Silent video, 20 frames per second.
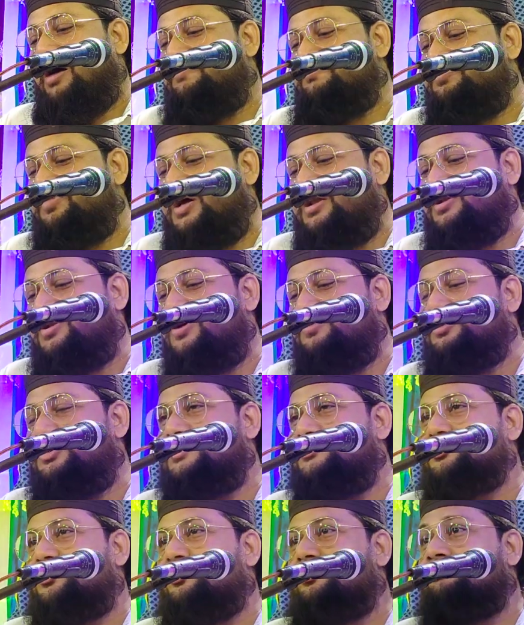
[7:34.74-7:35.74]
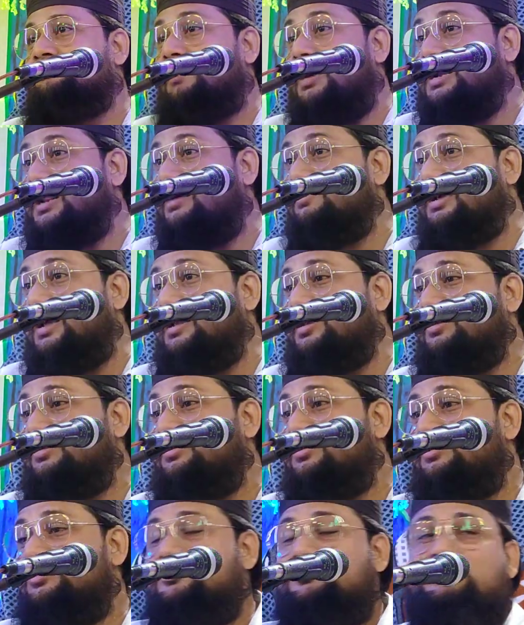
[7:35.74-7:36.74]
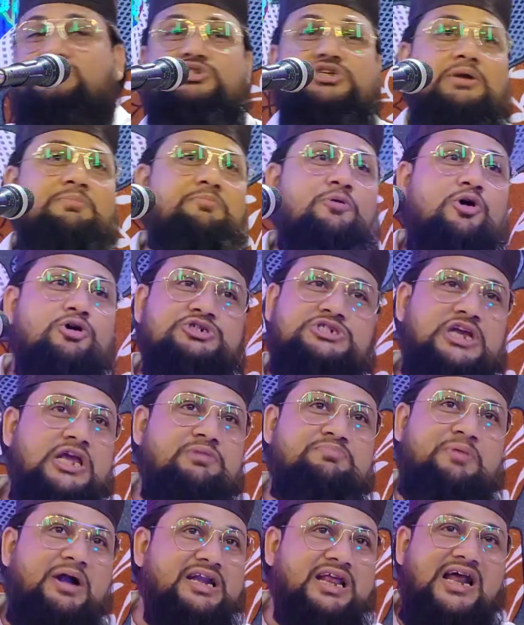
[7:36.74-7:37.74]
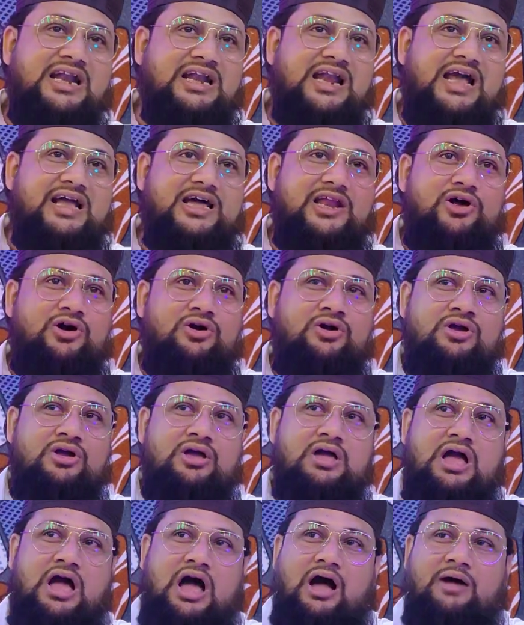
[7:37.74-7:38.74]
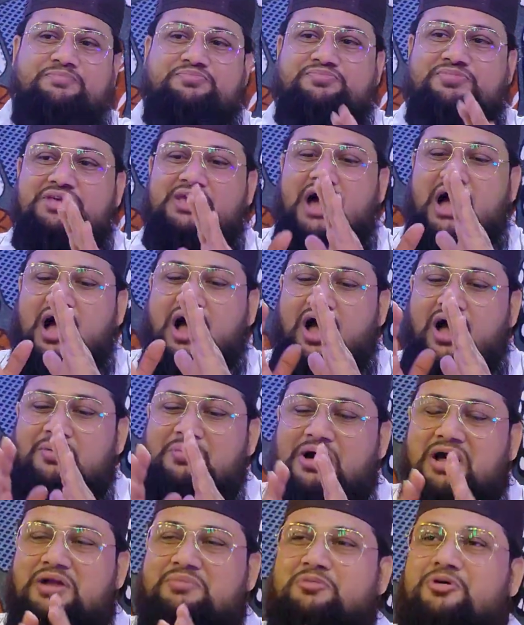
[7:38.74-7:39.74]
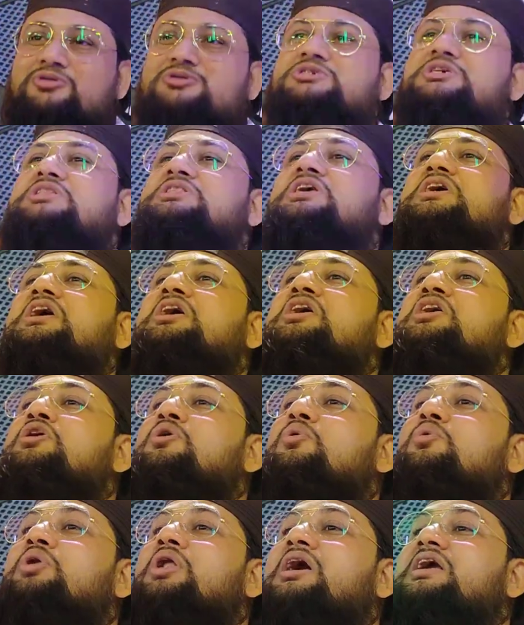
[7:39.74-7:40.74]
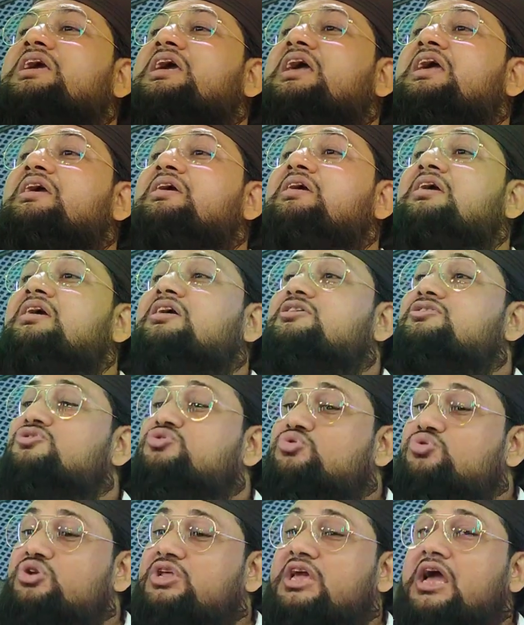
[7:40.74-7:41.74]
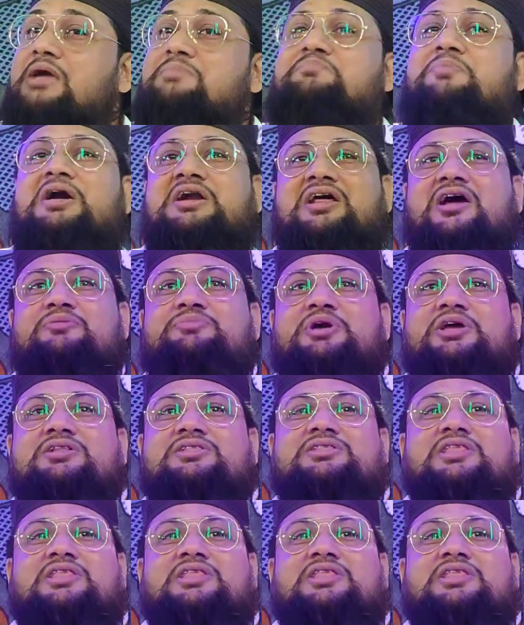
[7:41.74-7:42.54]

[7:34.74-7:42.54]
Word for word: আপনার নবীকে যখন পাঠাবেন যে বংশেই পাঠান না কেন আপনি আমার বংশেতে ওনাকে দুনিয়ায় পাঠাবেন